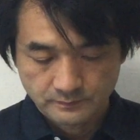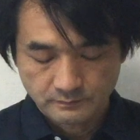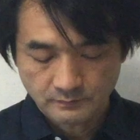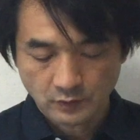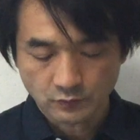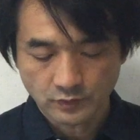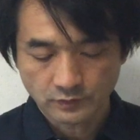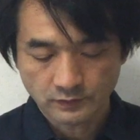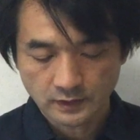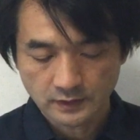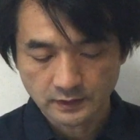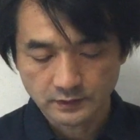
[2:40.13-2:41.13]
まあ、これ
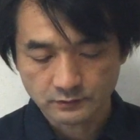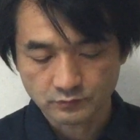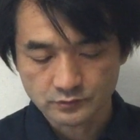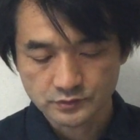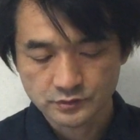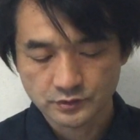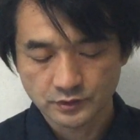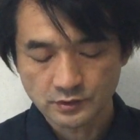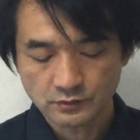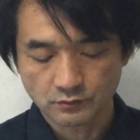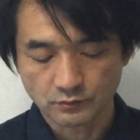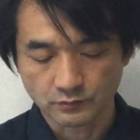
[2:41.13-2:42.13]
は、えっと、次
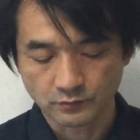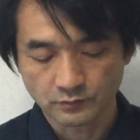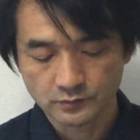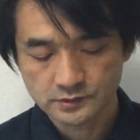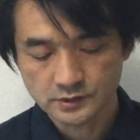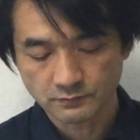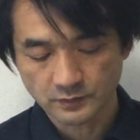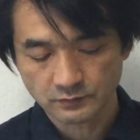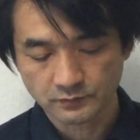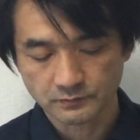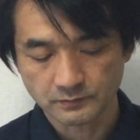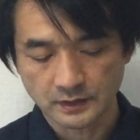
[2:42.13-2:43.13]
の王様
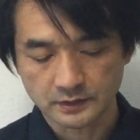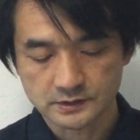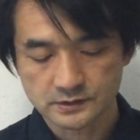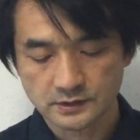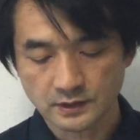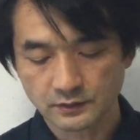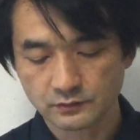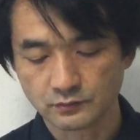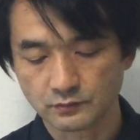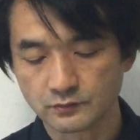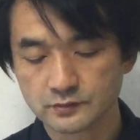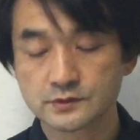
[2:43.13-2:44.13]
を、まあ、イスラエル
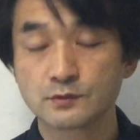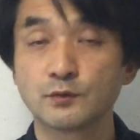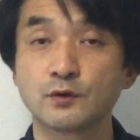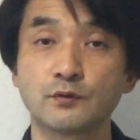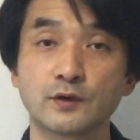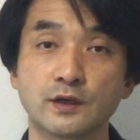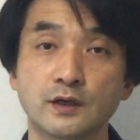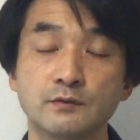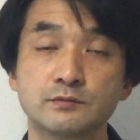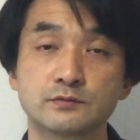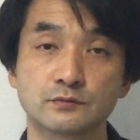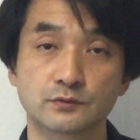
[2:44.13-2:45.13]
の王様を選
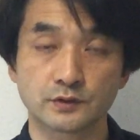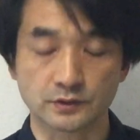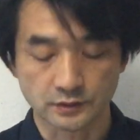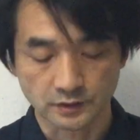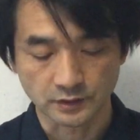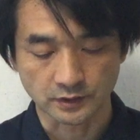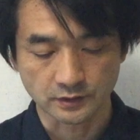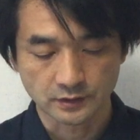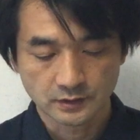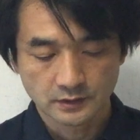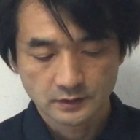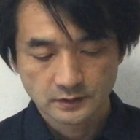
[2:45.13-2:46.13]
ぶときに、
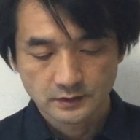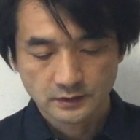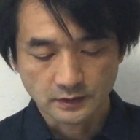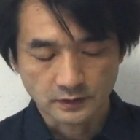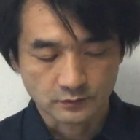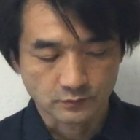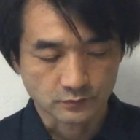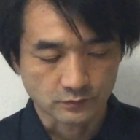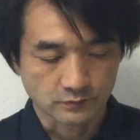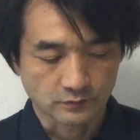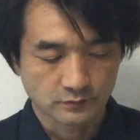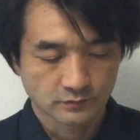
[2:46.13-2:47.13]
あの、
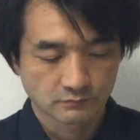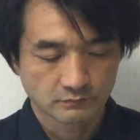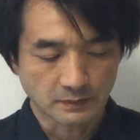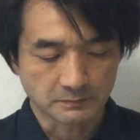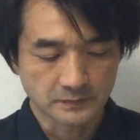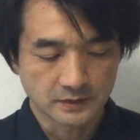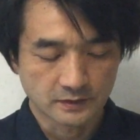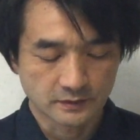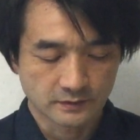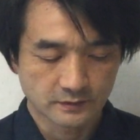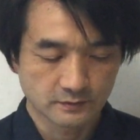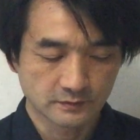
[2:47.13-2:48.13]
まあ、み
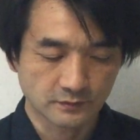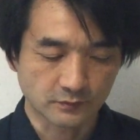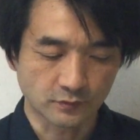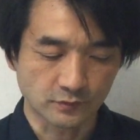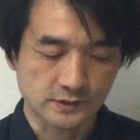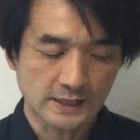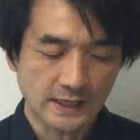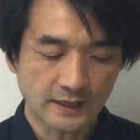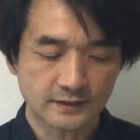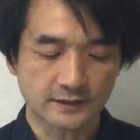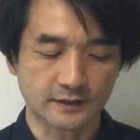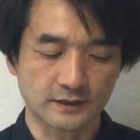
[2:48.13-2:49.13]
こう背
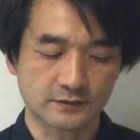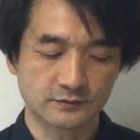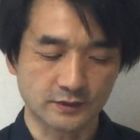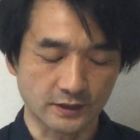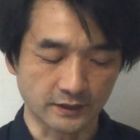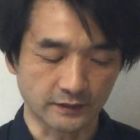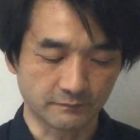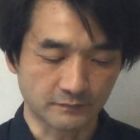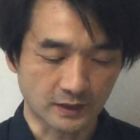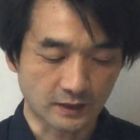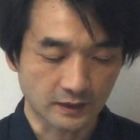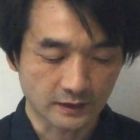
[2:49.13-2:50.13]
が高くて、ま
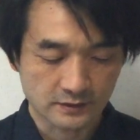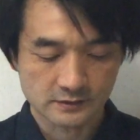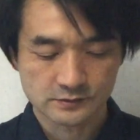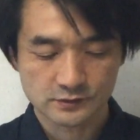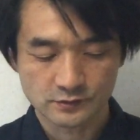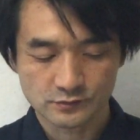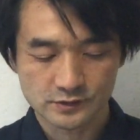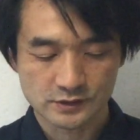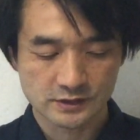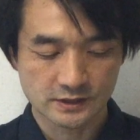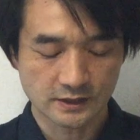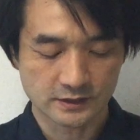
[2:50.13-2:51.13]
あ、体つきの
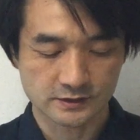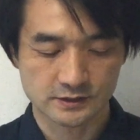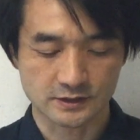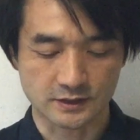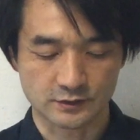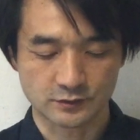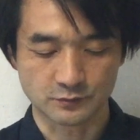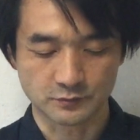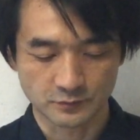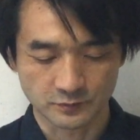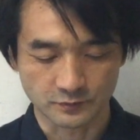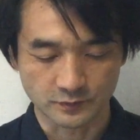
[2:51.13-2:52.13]
しっかりした人
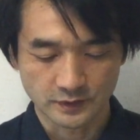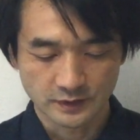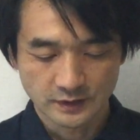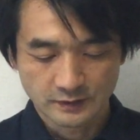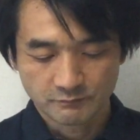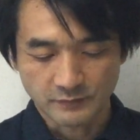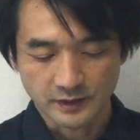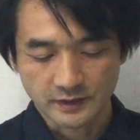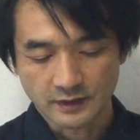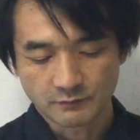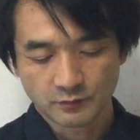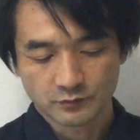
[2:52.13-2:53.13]
を、まあ、選
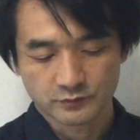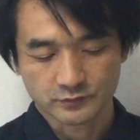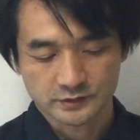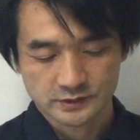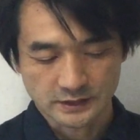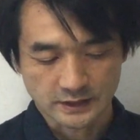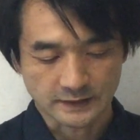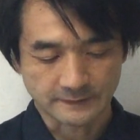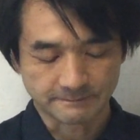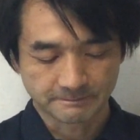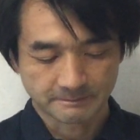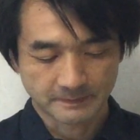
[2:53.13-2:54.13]
ぼうとした、